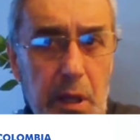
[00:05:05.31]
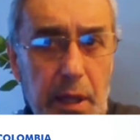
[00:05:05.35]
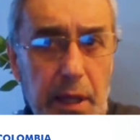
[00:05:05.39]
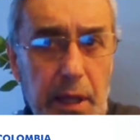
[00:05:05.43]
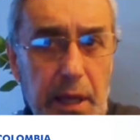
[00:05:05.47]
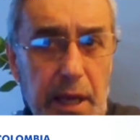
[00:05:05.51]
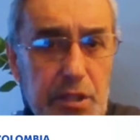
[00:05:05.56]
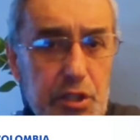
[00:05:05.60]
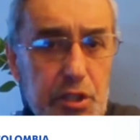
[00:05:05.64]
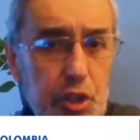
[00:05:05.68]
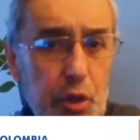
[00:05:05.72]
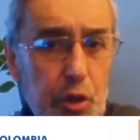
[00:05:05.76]

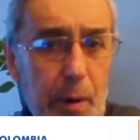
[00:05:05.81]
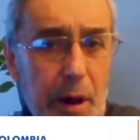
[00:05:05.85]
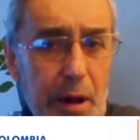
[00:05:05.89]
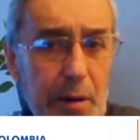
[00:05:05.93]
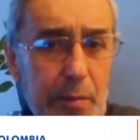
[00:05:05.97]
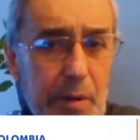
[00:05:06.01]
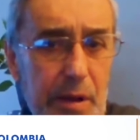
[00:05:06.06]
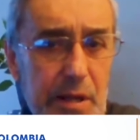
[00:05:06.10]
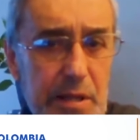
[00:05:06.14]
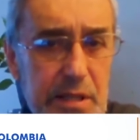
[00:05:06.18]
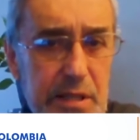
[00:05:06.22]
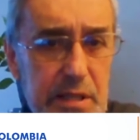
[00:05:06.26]
que es
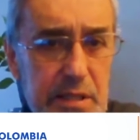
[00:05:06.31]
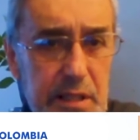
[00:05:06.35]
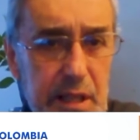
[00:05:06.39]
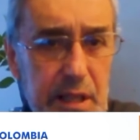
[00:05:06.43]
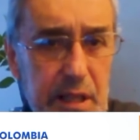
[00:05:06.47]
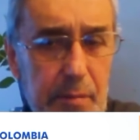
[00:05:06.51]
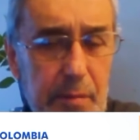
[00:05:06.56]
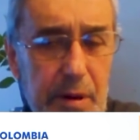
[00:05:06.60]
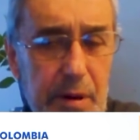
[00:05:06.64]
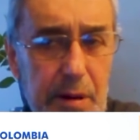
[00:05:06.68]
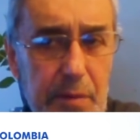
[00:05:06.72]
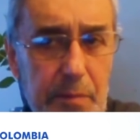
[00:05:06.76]
tomarme el
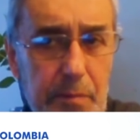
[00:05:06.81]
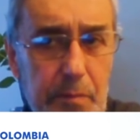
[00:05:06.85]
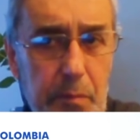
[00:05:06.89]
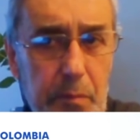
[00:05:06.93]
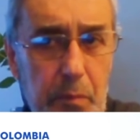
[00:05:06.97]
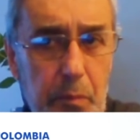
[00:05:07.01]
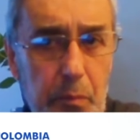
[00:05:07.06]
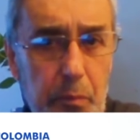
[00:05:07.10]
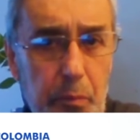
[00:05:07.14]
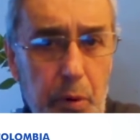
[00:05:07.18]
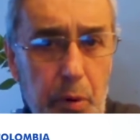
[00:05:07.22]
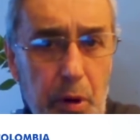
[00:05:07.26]
sistema
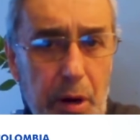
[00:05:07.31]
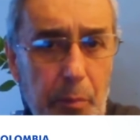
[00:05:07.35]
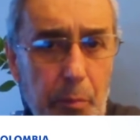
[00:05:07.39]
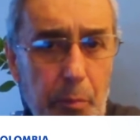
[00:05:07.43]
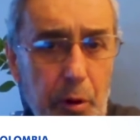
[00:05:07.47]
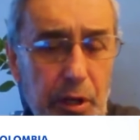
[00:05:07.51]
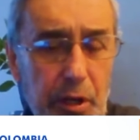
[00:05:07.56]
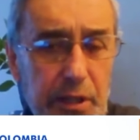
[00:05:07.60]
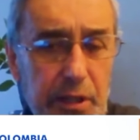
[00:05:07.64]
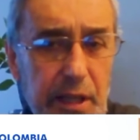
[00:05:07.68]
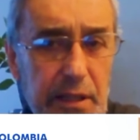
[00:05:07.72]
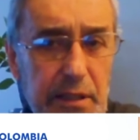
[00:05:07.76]
por la
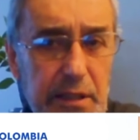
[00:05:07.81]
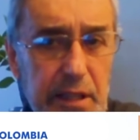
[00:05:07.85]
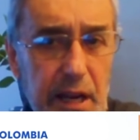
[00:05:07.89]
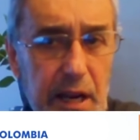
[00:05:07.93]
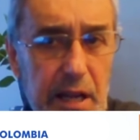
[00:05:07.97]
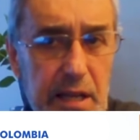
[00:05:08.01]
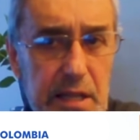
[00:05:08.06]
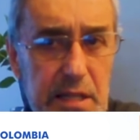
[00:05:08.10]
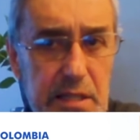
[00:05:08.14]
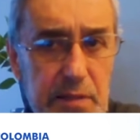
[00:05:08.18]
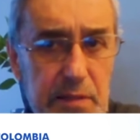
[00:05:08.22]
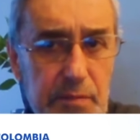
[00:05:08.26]
puerta de
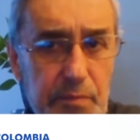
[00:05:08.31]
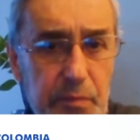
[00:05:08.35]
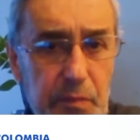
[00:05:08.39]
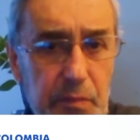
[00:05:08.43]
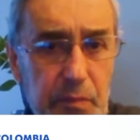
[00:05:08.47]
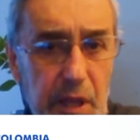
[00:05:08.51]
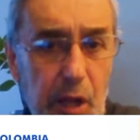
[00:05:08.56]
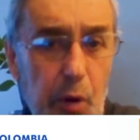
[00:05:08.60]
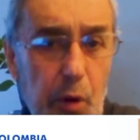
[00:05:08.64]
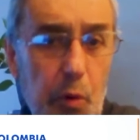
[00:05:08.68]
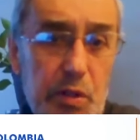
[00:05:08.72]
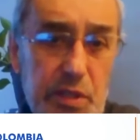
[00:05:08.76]
atrás
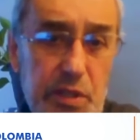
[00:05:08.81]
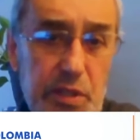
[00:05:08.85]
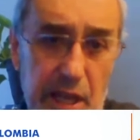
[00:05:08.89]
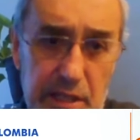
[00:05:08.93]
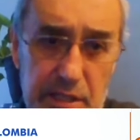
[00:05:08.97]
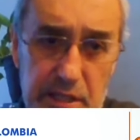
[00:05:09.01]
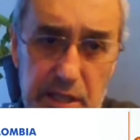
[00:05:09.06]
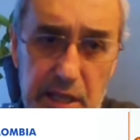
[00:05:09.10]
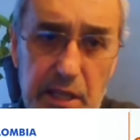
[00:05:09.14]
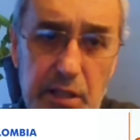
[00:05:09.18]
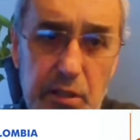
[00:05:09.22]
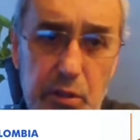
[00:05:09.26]
y lo está
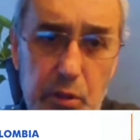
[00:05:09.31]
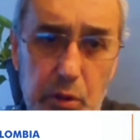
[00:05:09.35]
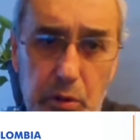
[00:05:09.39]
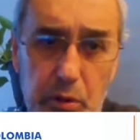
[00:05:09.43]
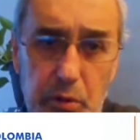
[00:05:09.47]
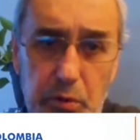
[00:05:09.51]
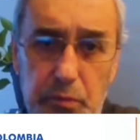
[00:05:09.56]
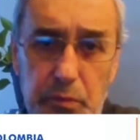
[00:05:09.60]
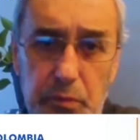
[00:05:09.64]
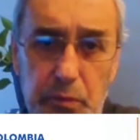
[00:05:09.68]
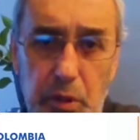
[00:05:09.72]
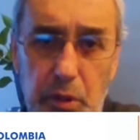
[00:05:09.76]
haciendo
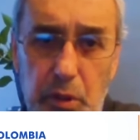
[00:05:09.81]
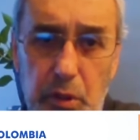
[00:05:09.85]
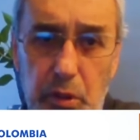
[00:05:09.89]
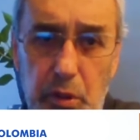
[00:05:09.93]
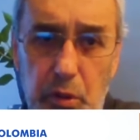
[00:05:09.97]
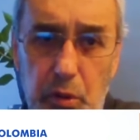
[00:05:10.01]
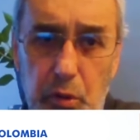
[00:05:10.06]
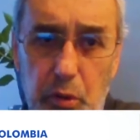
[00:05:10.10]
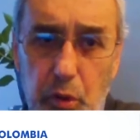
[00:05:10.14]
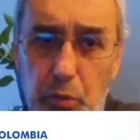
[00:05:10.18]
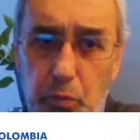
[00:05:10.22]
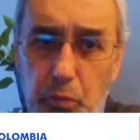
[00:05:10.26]

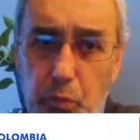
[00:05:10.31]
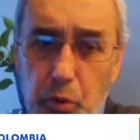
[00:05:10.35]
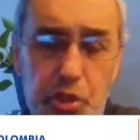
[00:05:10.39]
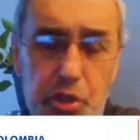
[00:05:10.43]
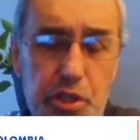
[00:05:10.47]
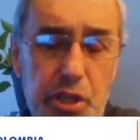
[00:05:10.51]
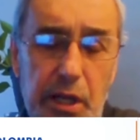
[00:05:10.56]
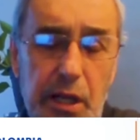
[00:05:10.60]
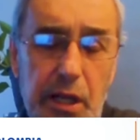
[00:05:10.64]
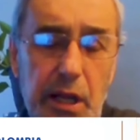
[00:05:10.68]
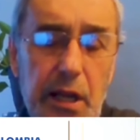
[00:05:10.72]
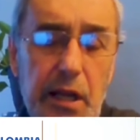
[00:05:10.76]
con
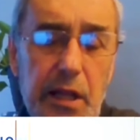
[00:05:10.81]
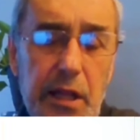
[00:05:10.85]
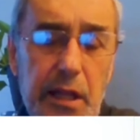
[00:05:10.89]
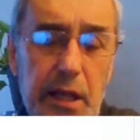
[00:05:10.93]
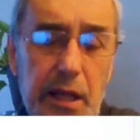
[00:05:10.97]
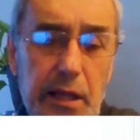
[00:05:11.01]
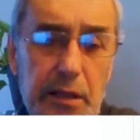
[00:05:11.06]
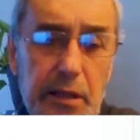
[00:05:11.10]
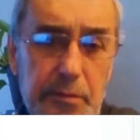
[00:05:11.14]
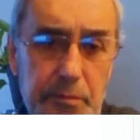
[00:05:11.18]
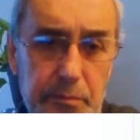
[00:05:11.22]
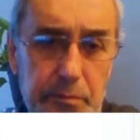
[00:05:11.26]
mucha
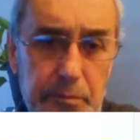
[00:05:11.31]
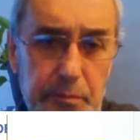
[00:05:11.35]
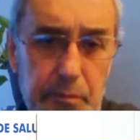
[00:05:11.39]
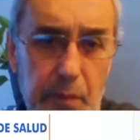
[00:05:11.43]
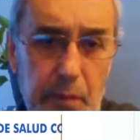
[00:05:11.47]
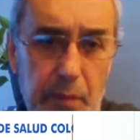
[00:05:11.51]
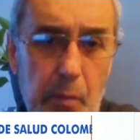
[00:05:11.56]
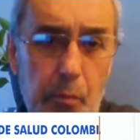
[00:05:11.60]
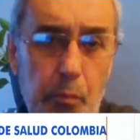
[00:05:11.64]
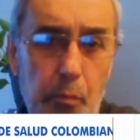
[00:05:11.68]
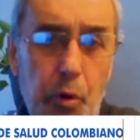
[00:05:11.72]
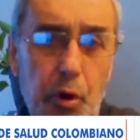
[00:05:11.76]
claridad.
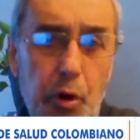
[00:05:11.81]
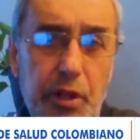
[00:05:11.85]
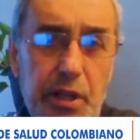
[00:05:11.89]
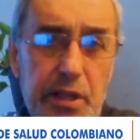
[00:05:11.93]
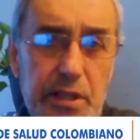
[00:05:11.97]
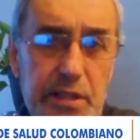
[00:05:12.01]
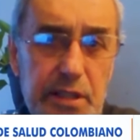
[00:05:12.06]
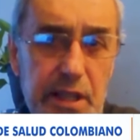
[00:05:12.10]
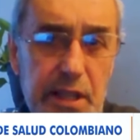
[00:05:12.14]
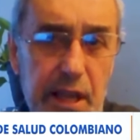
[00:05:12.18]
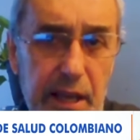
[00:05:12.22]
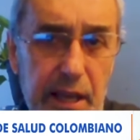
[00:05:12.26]
Porque
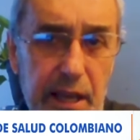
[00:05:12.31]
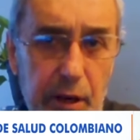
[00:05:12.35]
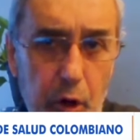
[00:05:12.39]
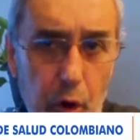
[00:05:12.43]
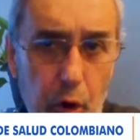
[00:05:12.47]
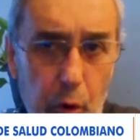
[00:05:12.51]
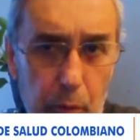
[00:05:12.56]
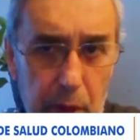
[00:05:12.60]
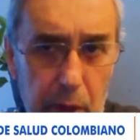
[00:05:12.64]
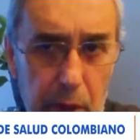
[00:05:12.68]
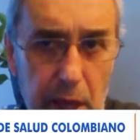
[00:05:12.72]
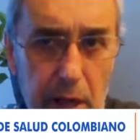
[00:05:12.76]
este
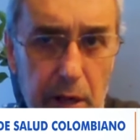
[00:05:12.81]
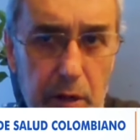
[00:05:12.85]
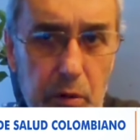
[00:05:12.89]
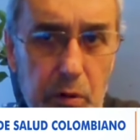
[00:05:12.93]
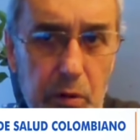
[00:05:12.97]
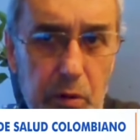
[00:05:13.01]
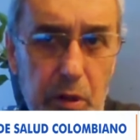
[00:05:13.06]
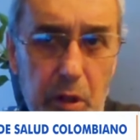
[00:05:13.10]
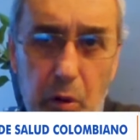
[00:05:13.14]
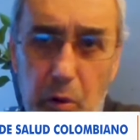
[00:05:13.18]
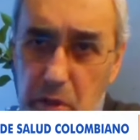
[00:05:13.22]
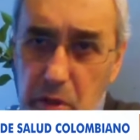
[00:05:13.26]

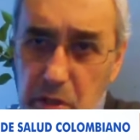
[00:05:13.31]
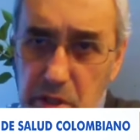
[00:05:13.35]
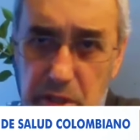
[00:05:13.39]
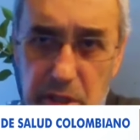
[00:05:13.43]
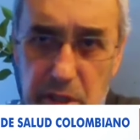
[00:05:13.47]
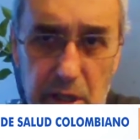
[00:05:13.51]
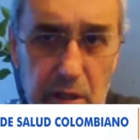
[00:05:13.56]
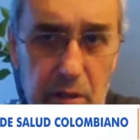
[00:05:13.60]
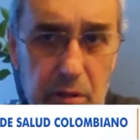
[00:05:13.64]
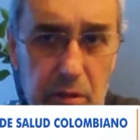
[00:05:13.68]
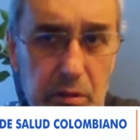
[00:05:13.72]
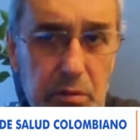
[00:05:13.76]
gobierno, debo
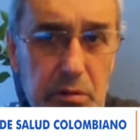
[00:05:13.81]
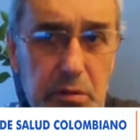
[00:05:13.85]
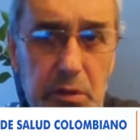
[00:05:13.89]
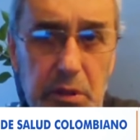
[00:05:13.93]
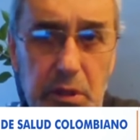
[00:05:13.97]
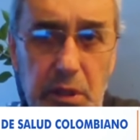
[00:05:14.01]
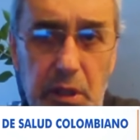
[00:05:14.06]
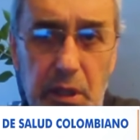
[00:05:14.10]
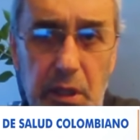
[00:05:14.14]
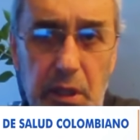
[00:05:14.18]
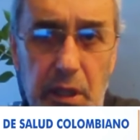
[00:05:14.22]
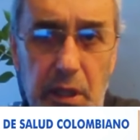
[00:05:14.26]
decirlo,
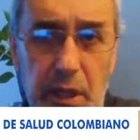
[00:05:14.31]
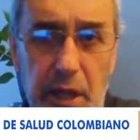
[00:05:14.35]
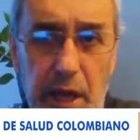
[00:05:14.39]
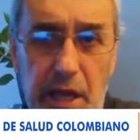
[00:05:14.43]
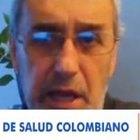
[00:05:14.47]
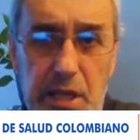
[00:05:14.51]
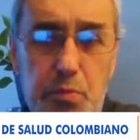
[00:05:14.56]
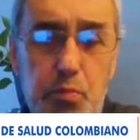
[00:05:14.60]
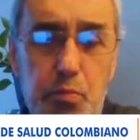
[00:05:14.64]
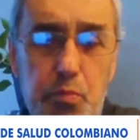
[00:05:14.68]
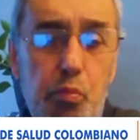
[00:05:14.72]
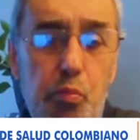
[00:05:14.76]

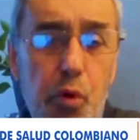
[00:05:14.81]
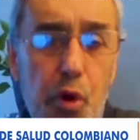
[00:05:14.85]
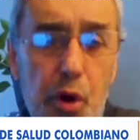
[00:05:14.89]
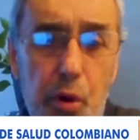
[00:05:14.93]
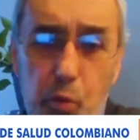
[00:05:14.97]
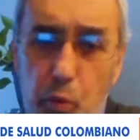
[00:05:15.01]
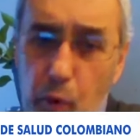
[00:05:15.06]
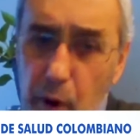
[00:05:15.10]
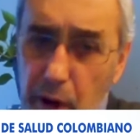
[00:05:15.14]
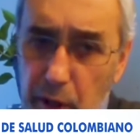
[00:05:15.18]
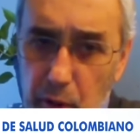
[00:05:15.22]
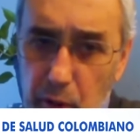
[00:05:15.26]
es muy
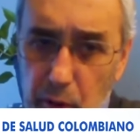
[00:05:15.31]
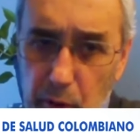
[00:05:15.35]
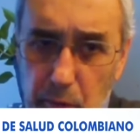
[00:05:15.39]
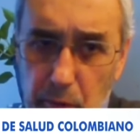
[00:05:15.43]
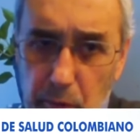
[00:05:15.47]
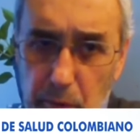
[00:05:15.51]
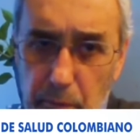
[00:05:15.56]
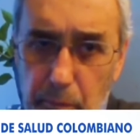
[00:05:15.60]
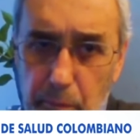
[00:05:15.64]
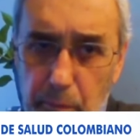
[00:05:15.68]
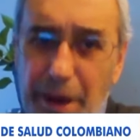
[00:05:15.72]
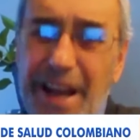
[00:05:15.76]

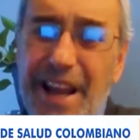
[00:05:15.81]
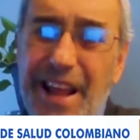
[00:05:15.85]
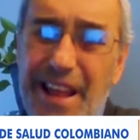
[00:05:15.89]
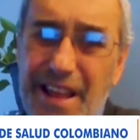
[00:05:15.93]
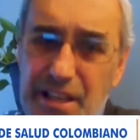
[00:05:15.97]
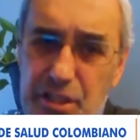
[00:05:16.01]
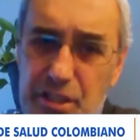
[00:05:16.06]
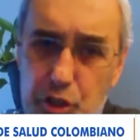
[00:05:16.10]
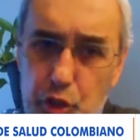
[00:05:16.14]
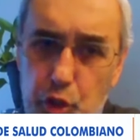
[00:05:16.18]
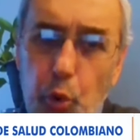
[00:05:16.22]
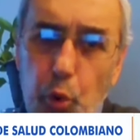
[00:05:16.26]
bueno para
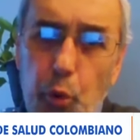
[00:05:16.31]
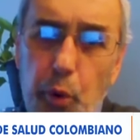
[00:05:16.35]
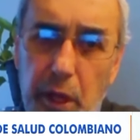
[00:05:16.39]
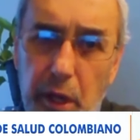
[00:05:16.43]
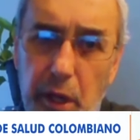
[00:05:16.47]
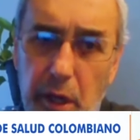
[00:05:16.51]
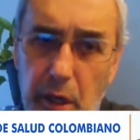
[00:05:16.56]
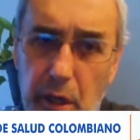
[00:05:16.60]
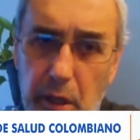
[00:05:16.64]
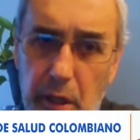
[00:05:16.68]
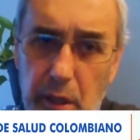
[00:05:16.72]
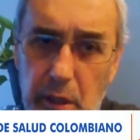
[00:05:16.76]

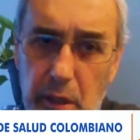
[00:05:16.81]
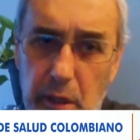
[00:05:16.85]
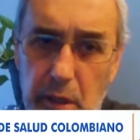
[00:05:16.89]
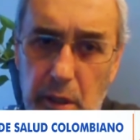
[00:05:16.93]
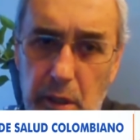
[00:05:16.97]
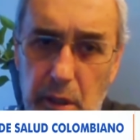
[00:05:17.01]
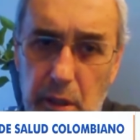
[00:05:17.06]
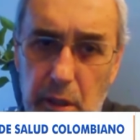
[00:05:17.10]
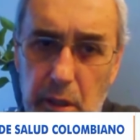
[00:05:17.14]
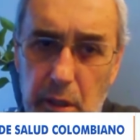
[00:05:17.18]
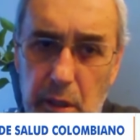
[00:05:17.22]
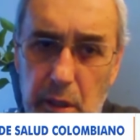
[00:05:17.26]
destruir
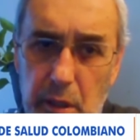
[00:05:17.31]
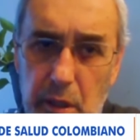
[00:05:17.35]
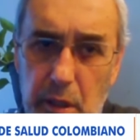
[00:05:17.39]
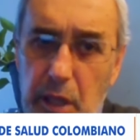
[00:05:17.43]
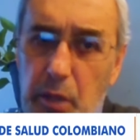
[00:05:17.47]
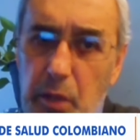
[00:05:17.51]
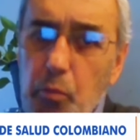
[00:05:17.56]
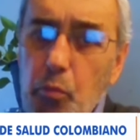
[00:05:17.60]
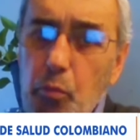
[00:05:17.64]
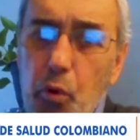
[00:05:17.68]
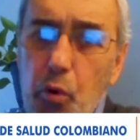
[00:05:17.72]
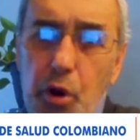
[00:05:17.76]

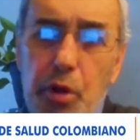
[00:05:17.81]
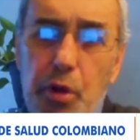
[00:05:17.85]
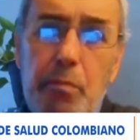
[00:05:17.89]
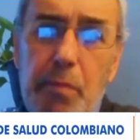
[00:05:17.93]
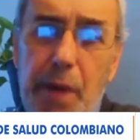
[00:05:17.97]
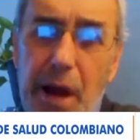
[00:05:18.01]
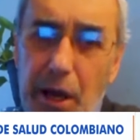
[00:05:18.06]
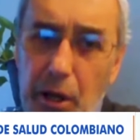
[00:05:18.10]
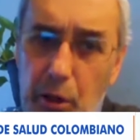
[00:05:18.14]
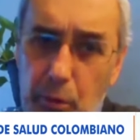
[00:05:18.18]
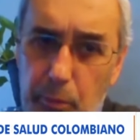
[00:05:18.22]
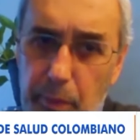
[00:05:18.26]
y muy
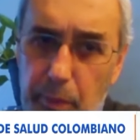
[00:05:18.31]
malo